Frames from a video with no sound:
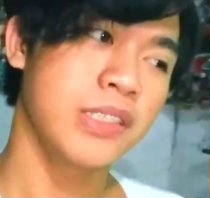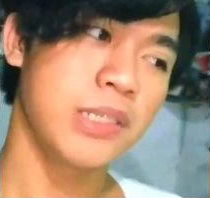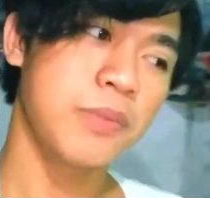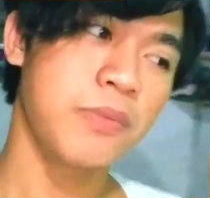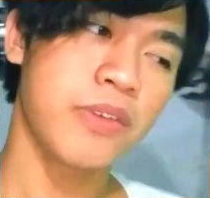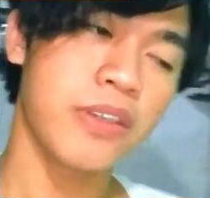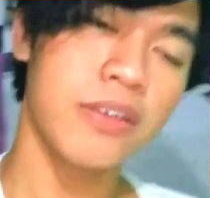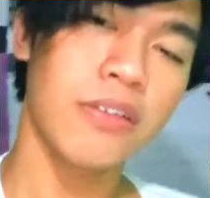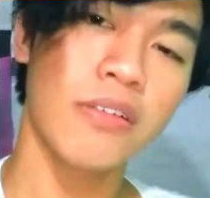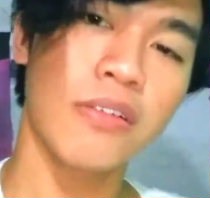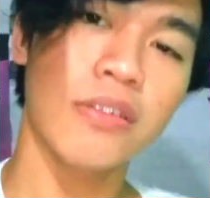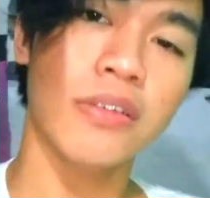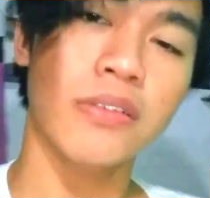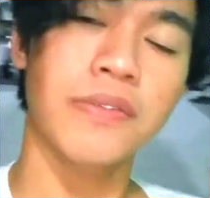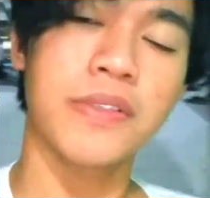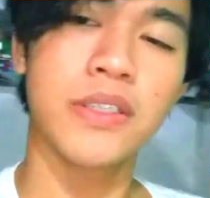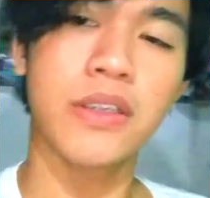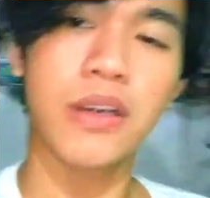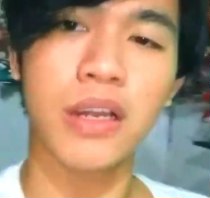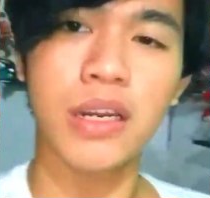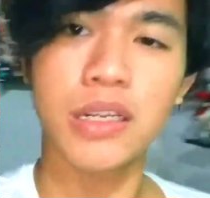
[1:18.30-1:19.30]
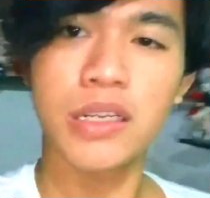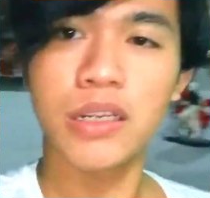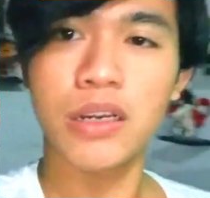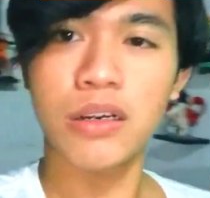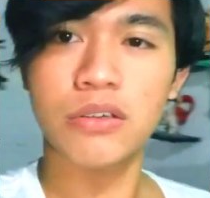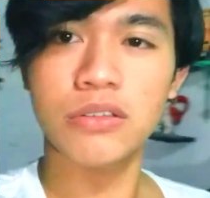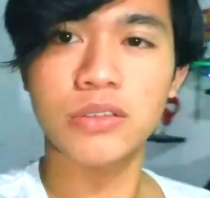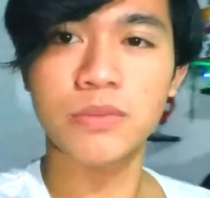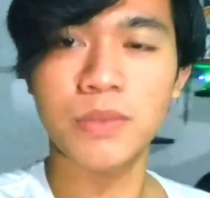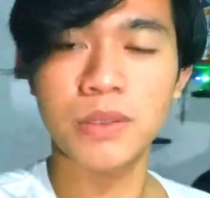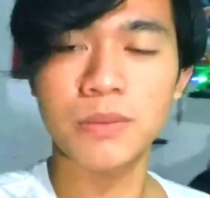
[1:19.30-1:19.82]
mungkin untuk video kali ini
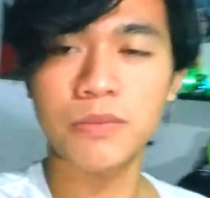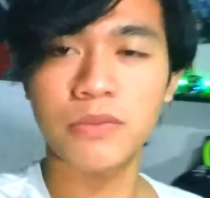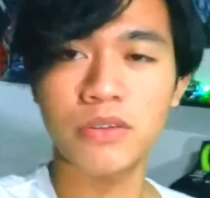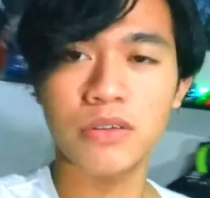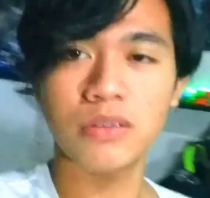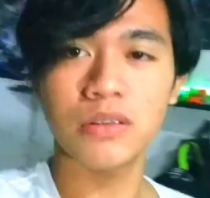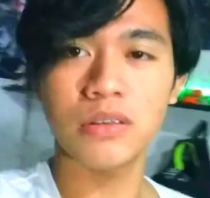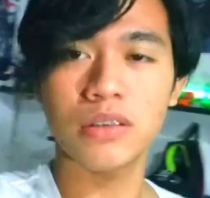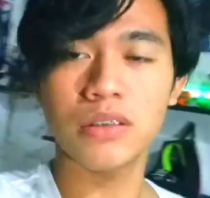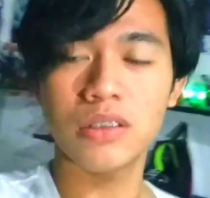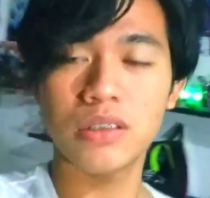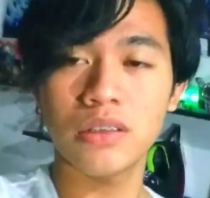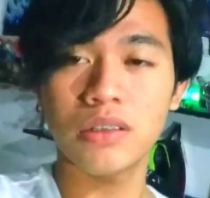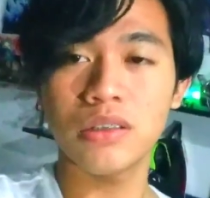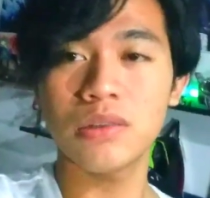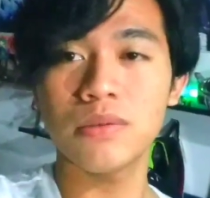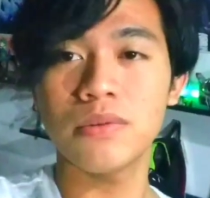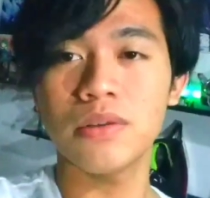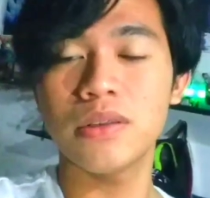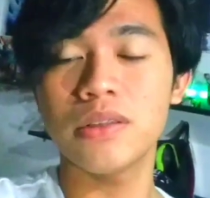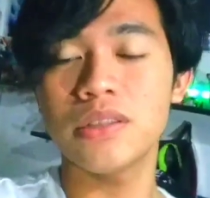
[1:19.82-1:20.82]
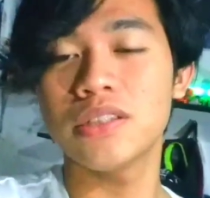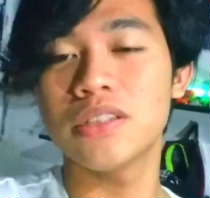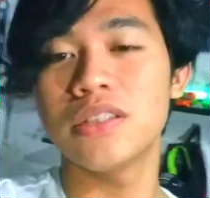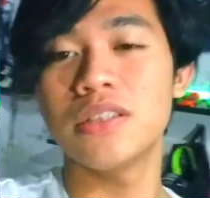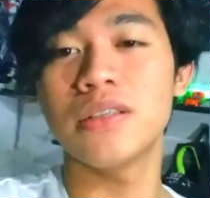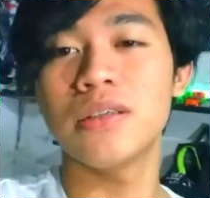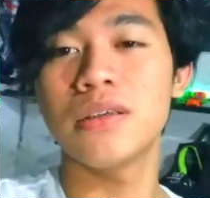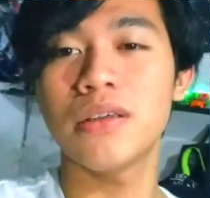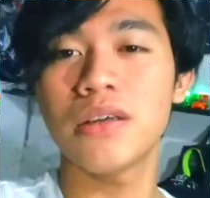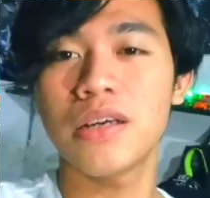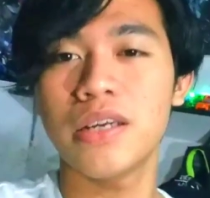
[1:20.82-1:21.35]
aku cuma mau uh, ini
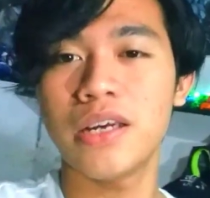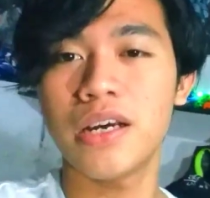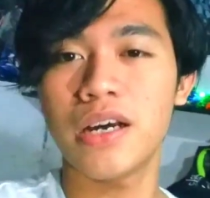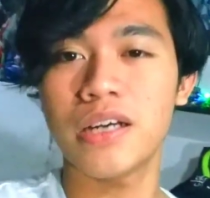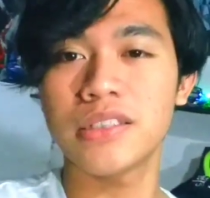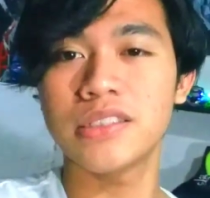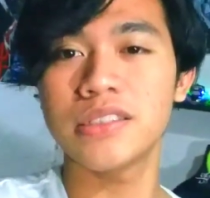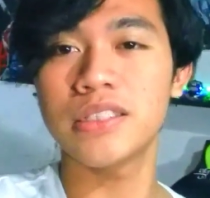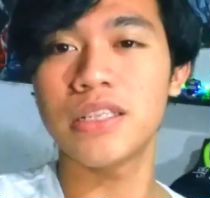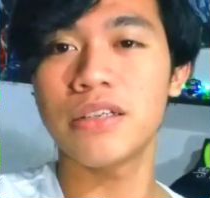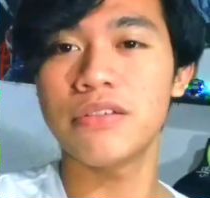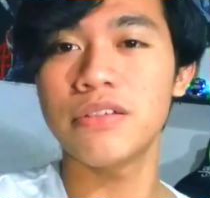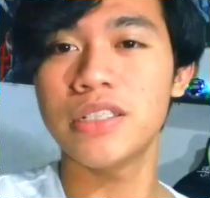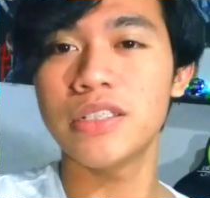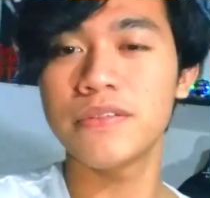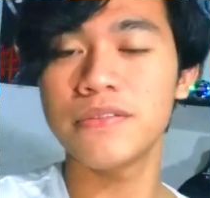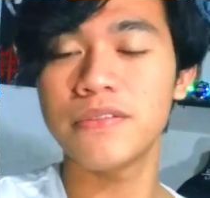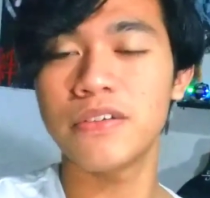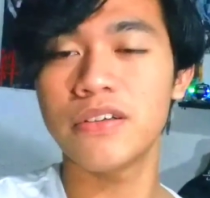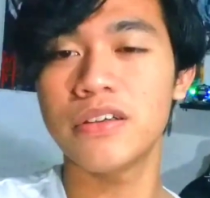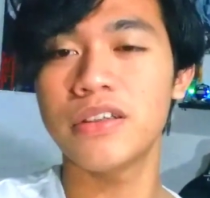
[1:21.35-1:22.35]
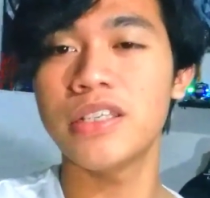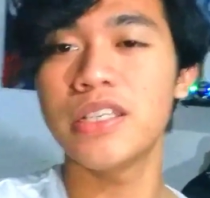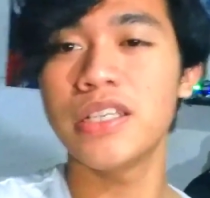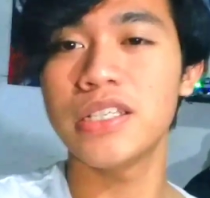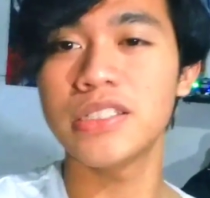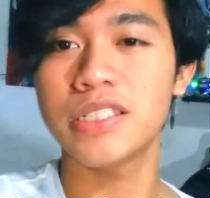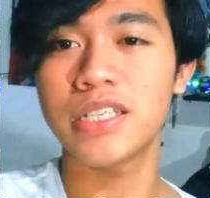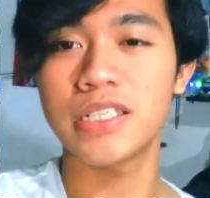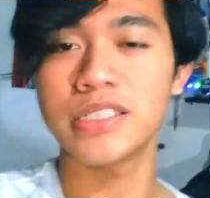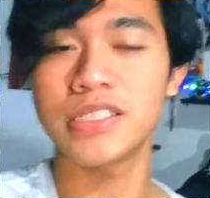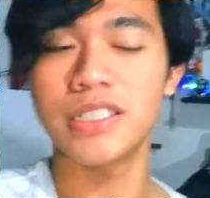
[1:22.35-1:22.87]
sih yang sih tahu info
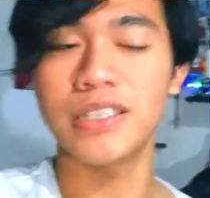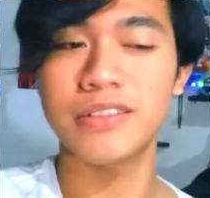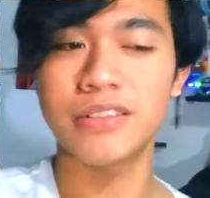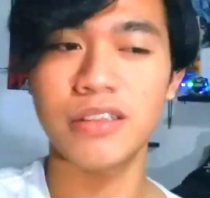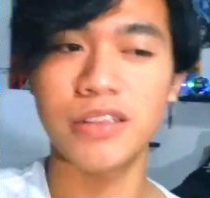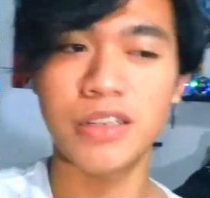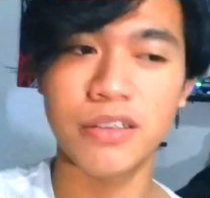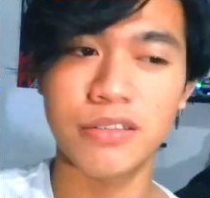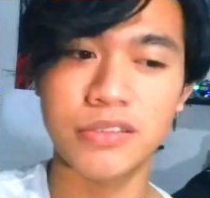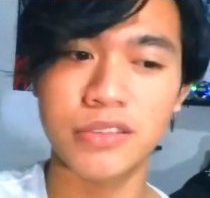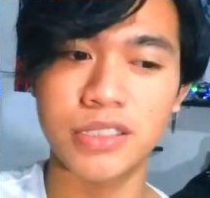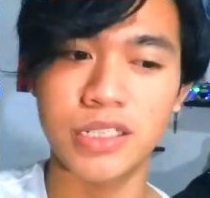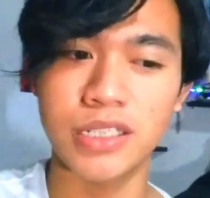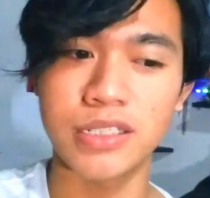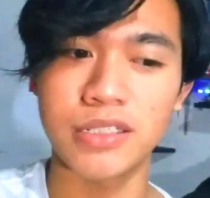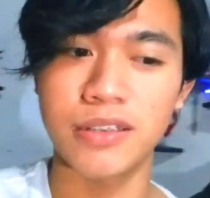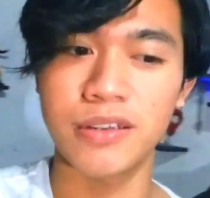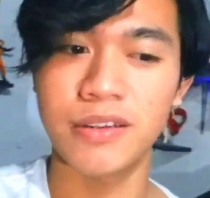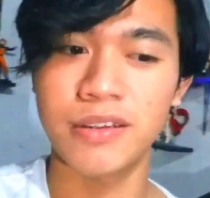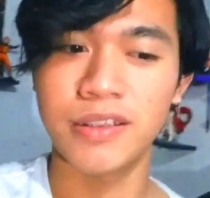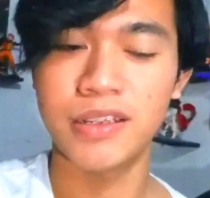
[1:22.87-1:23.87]
ini aja guys ya soalnya aku juga